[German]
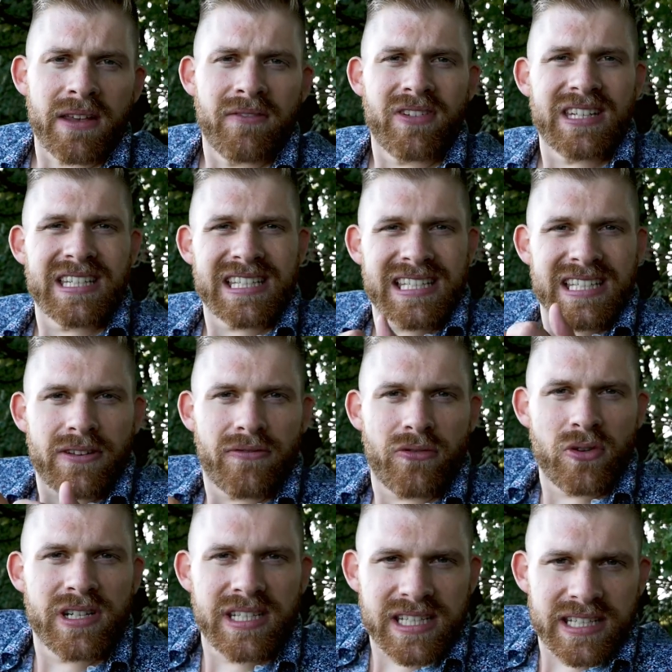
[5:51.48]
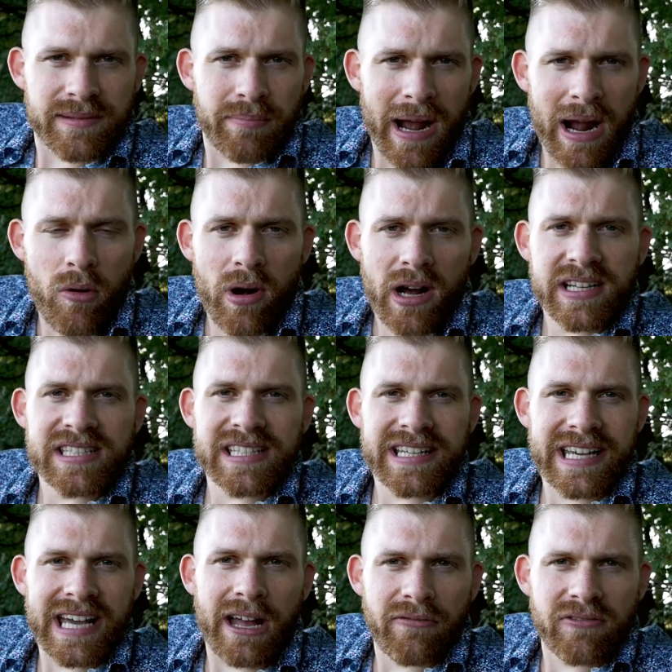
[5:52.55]
wird dieses Gefühl, diese Power, diese
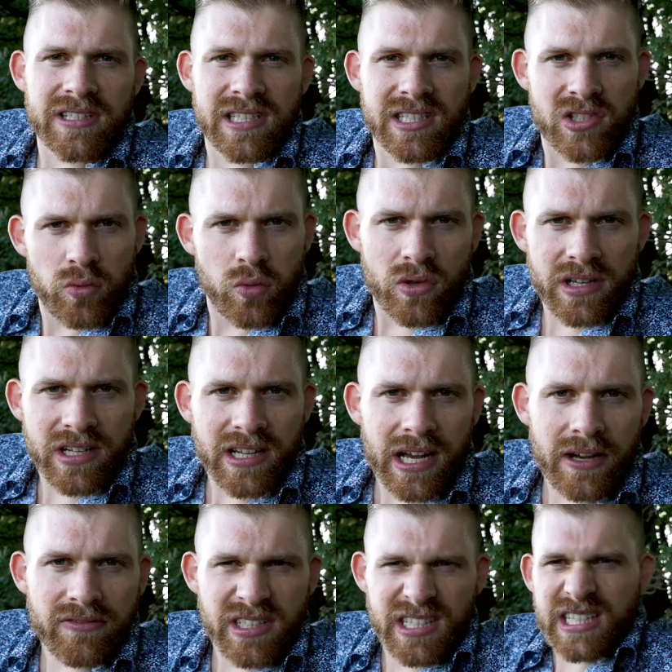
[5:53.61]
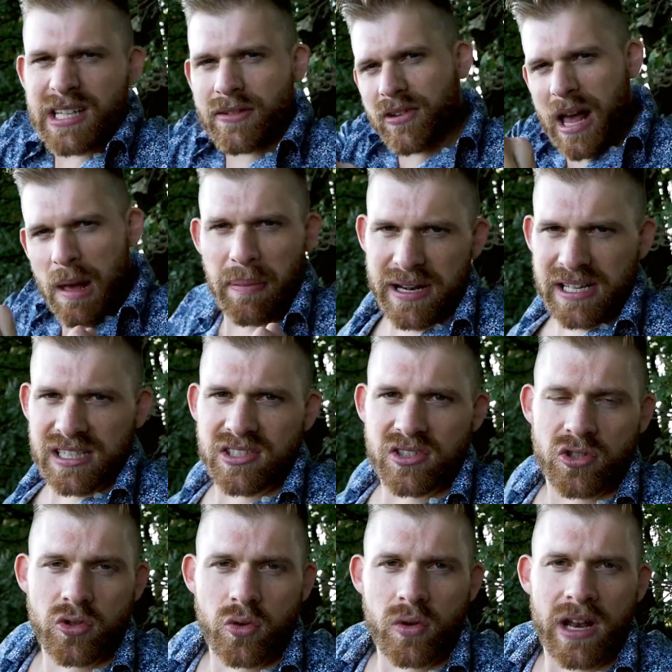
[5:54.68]
Kraft, diese Zugkraft, die dich davon abhält, das
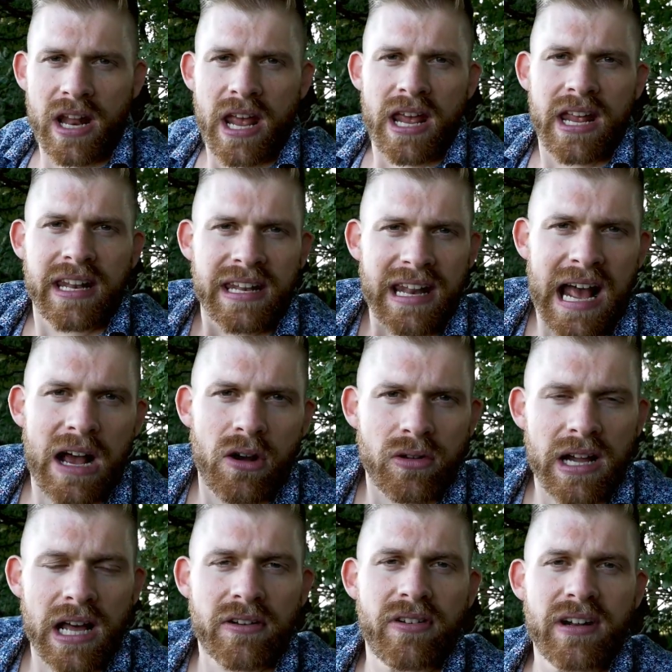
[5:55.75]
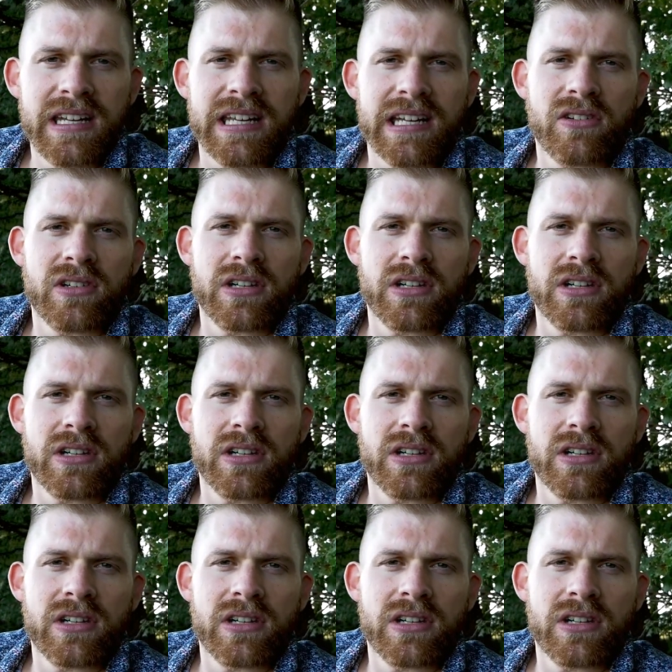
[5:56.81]
zu tun, nach und nach verlieren.